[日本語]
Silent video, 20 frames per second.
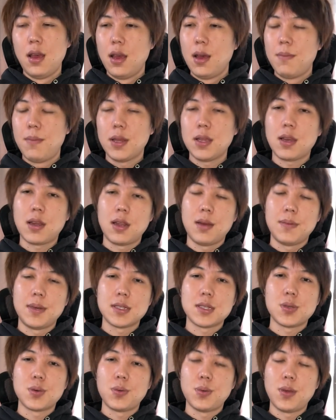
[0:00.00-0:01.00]
まあ、だからまあ
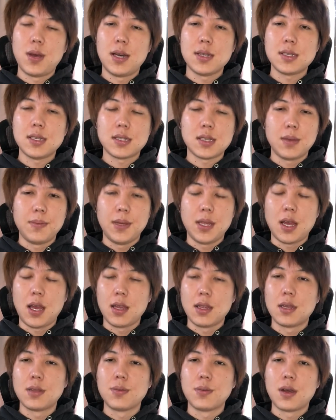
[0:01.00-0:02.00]
そこの浅さみたい
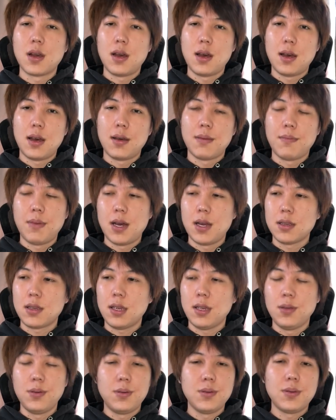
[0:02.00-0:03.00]
なのが、まあ、昨
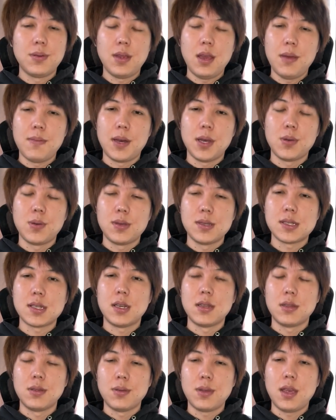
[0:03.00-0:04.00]
日のね、まあ、与さ
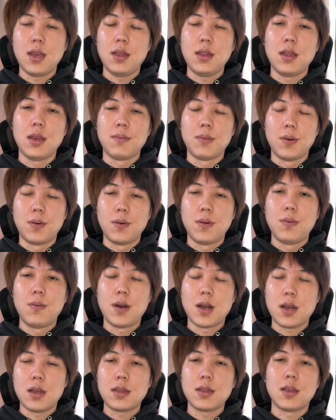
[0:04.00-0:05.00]
んの件でも
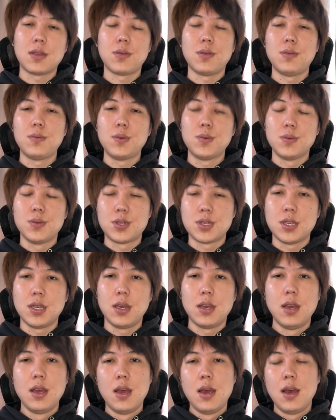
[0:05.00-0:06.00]
分かったと思う
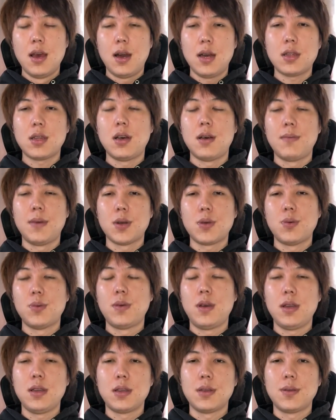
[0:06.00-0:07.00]
しあとはまあこの
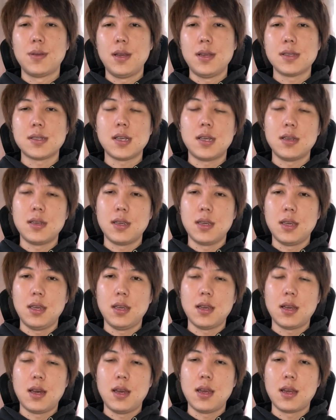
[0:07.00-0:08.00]
間のね参議院
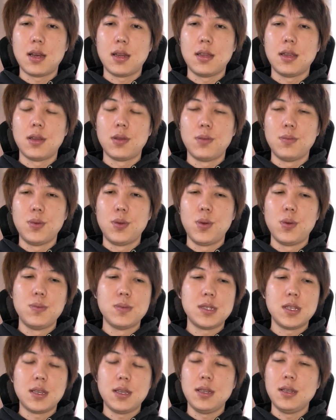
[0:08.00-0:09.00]
会館での無料無
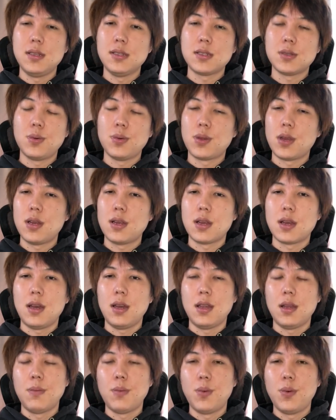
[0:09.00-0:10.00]
責任相談会
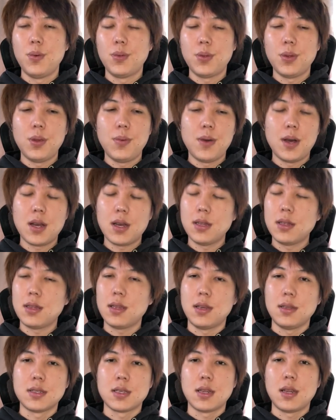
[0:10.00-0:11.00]
でも本当に分かっ
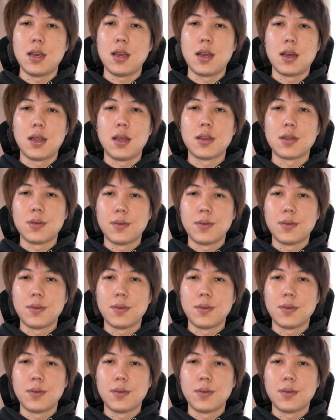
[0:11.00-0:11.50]
たんじゃないかな